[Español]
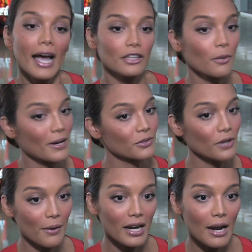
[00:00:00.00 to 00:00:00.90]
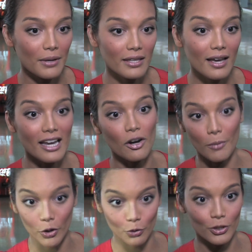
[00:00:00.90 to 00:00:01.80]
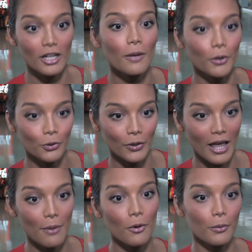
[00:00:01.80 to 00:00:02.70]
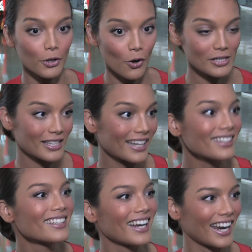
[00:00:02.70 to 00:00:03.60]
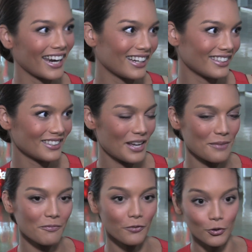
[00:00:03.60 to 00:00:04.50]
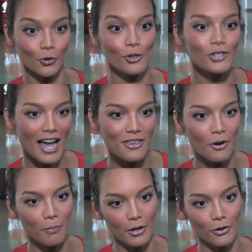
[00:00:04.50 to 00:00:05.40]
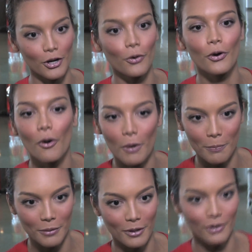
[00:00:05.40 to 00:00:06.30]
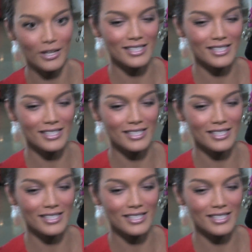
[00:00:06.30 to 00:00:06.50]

esto pasa una vez en la vida y a lo mejor tú tienes la oportunidad de volverlo a hacer en, en futuros años, pero ninguno como el primero.